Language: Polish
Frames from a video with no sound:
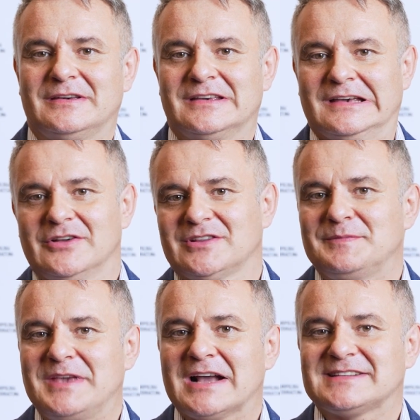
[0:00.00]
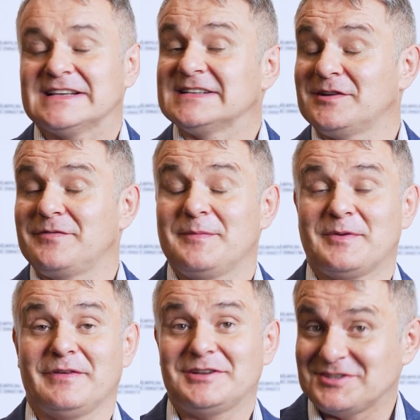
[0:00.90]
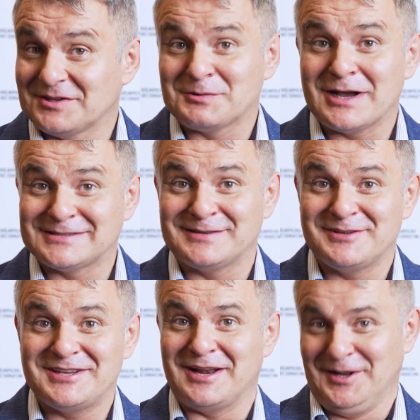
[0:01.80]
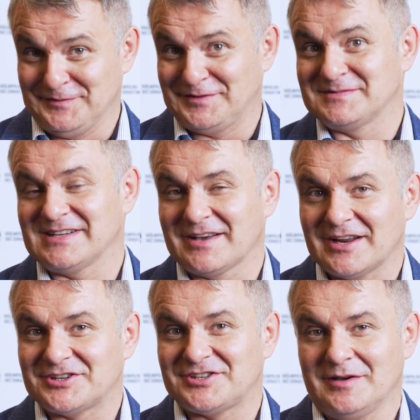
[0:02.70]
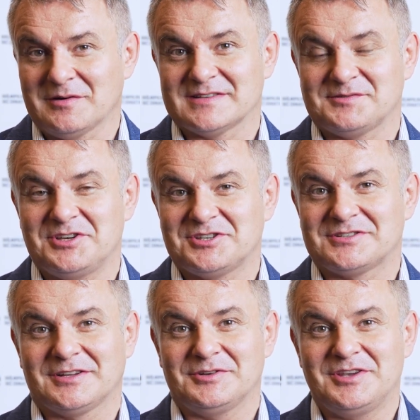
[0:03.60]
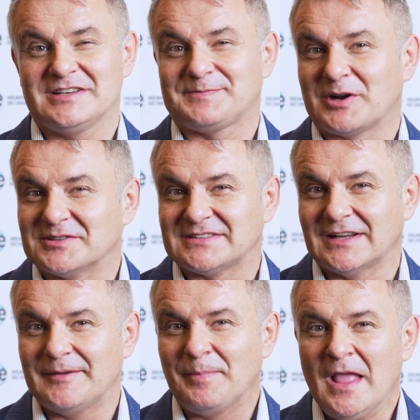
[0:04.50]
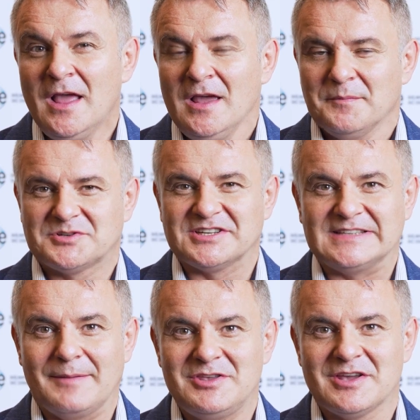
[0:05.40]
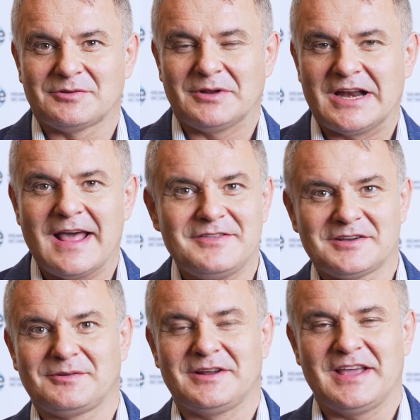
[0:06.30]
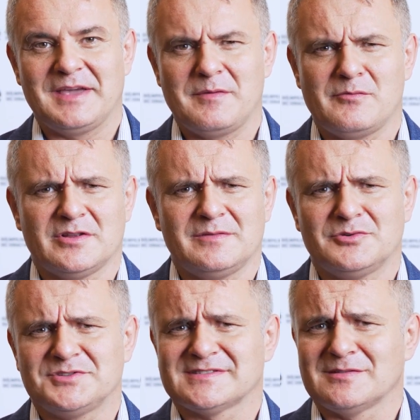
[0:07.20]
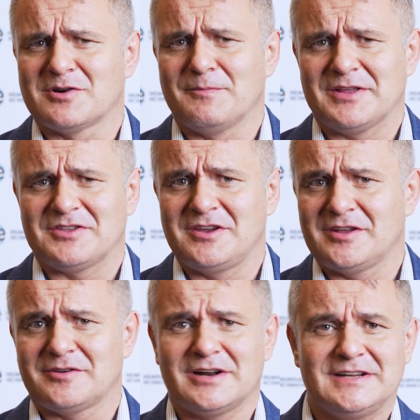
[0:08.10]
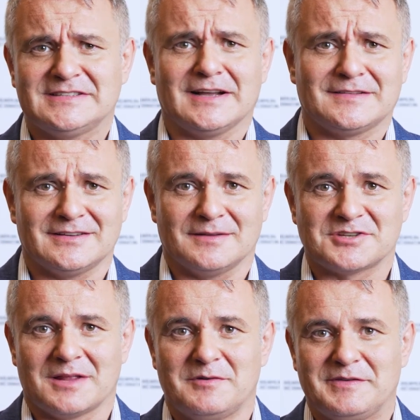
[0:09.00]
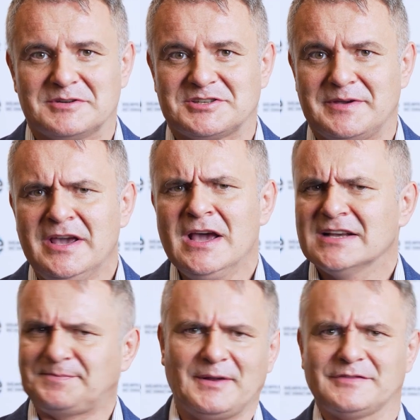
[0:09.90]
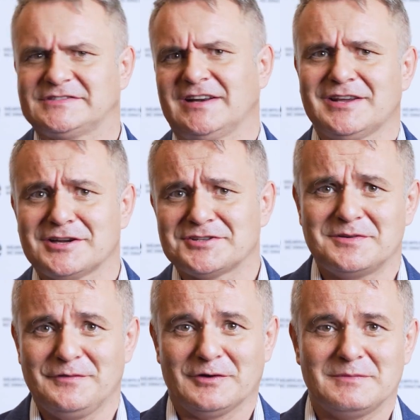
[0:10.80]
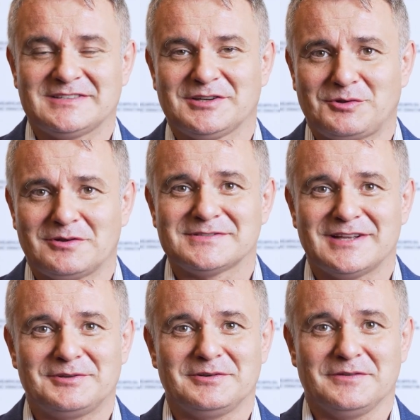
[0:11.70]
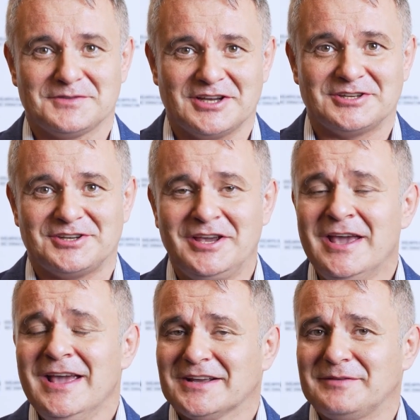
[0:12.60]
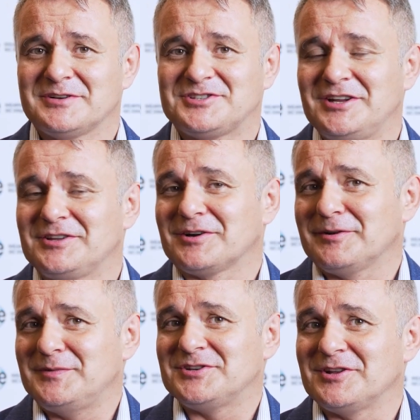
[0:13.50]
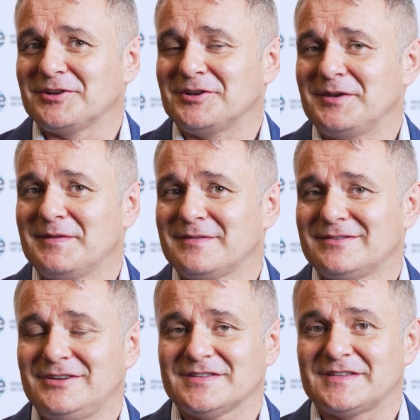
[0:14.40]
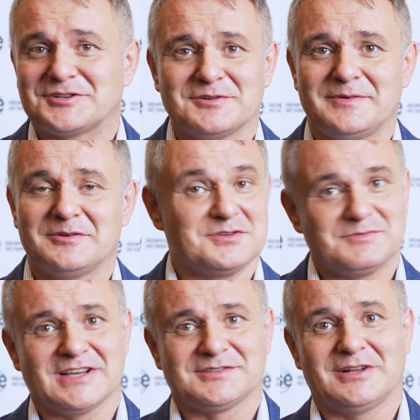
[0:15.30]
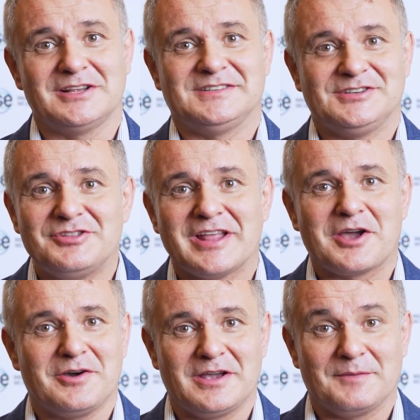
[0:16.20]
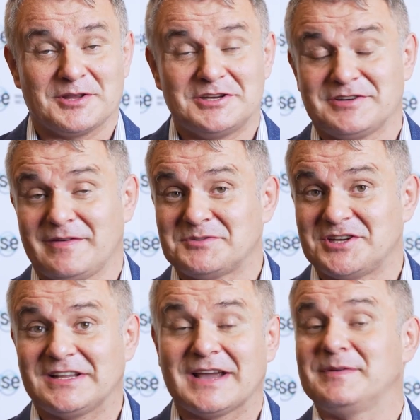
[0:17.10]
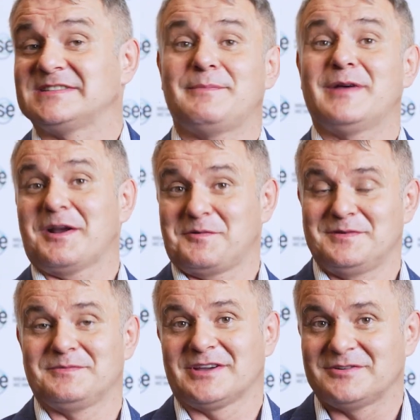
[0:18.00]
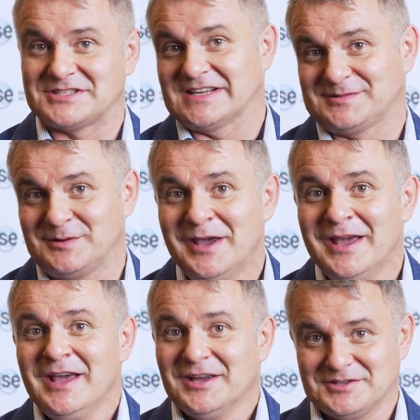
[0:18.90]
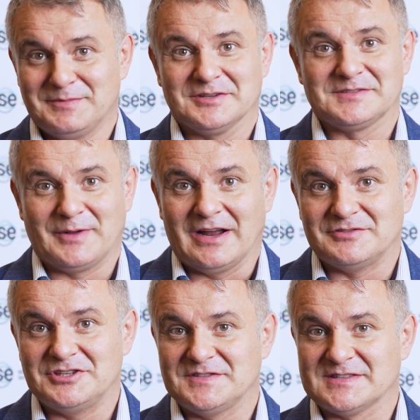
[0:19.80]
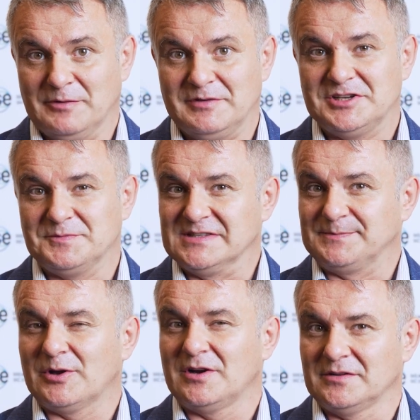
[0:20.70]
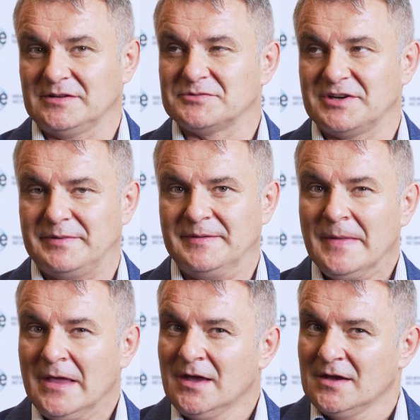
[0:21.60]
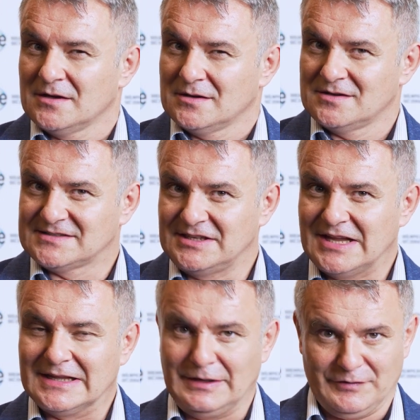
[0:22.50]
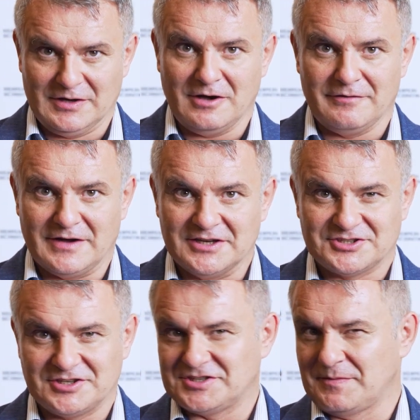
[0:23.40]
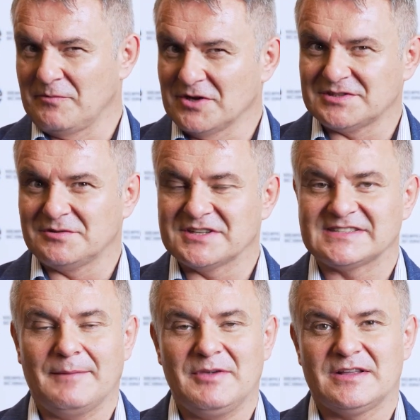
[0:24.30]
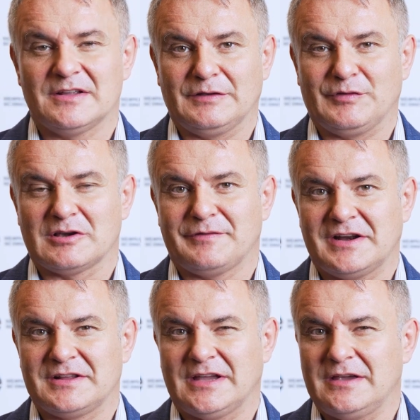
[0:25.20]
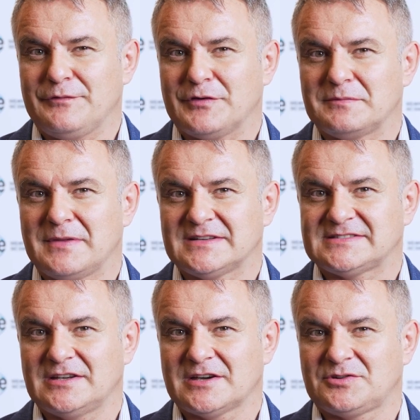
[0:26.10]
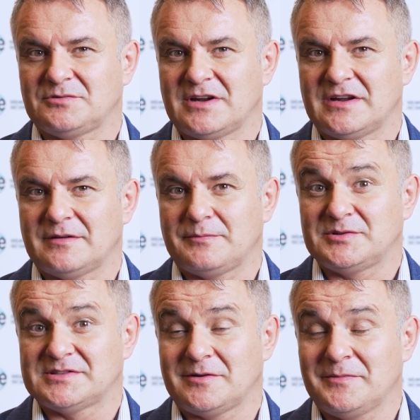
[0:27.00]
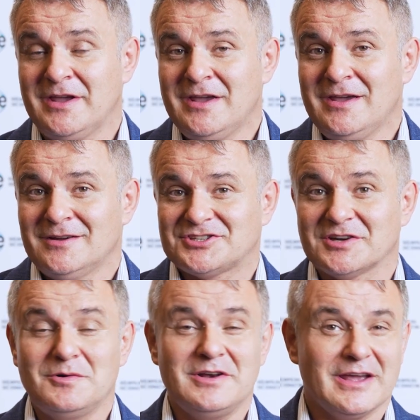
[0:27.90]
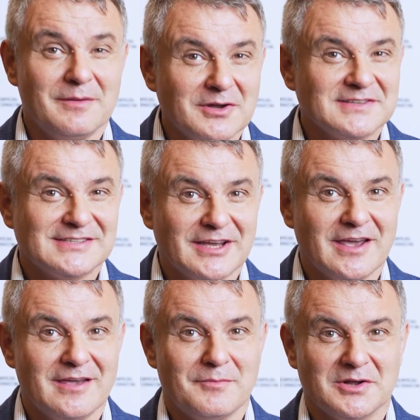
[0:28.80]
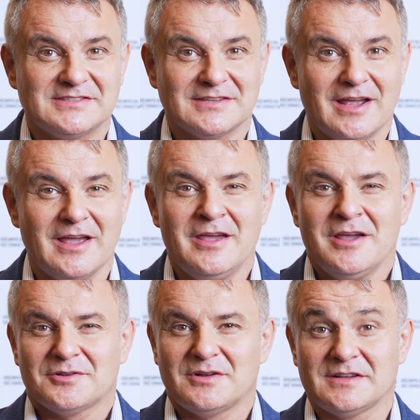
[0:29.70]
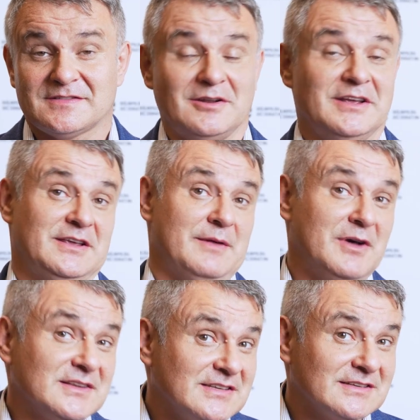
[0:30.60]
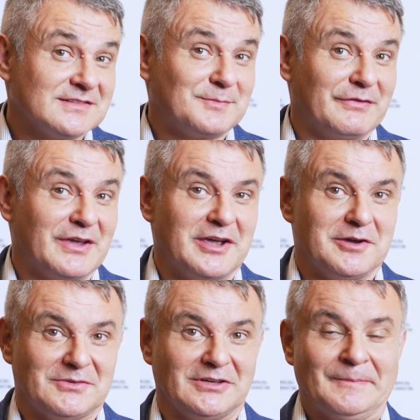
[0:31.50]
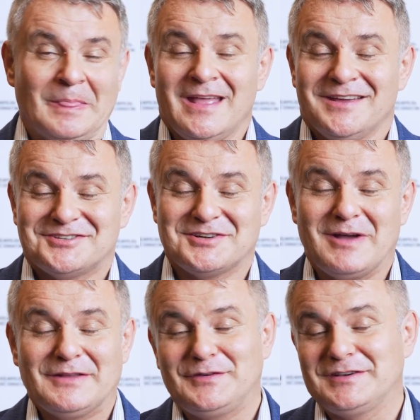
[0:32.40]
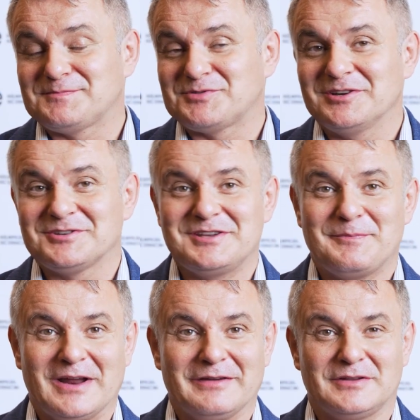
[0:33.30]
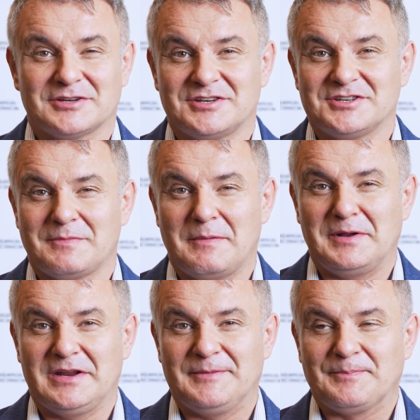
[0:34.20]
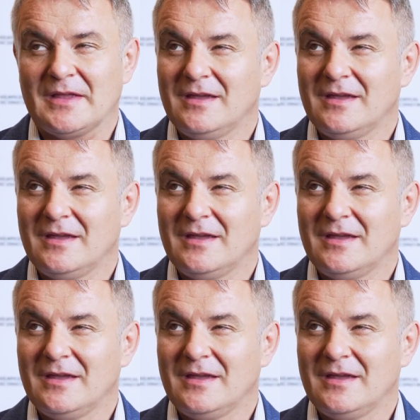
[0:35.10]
e, o tym, jak sensownie prowadzić edukację medialną w tym zakresie. Okazuje się, że to nie jest proste bo czasami niektóre rady, które dajemy młodym ludziom są kompletnie nie do realizacji. Na przykład mówimy, żeby sprawdzali każdą informację, którą znajdują w sieci. Gdyby chcieli to robić, no to nie, nie starczyłoby już im czasu na nic innego i podejrzewam, że i tak by zabrakło im tego czasu, żeby to sprawdzić, więc mówiliśmy sporo o tym, żeby zidentyfikować, czyli żeby młodzi ludzie sami identyfikowali te informacje, które budzą szczególne emocje, mocne, które z kolei emocje sprawiają to, że łatwiej jest przyjąć nieprawdę, czyli żeby byli